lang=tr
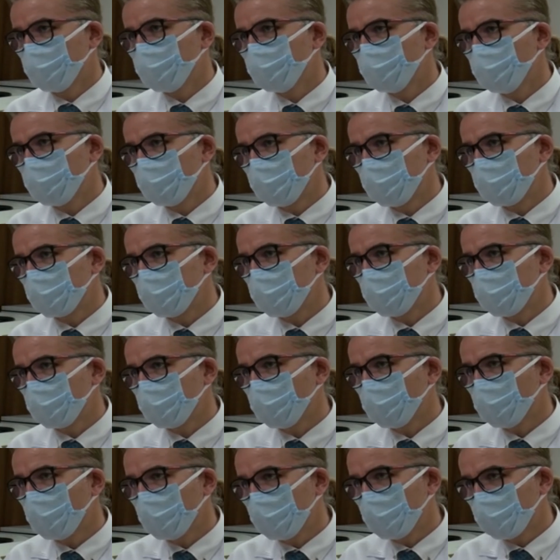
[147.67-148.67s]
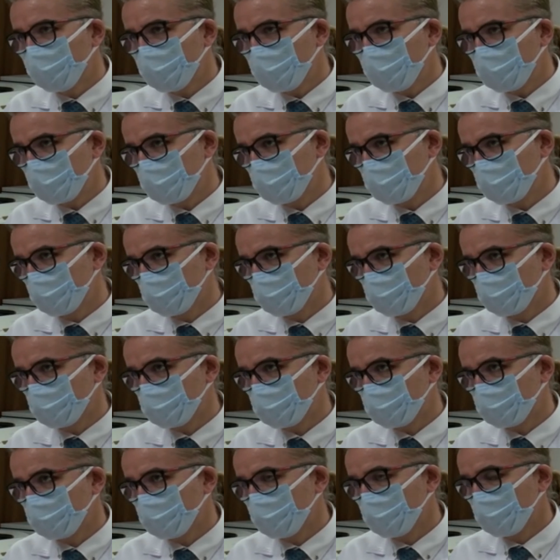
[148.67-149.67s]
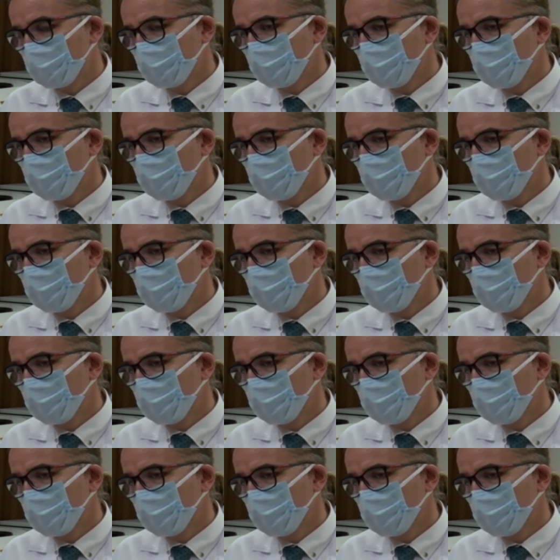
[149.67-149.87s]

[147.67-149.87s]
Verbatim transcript: Mümkün mertebe ki o kaloriyi yakın diyoruz.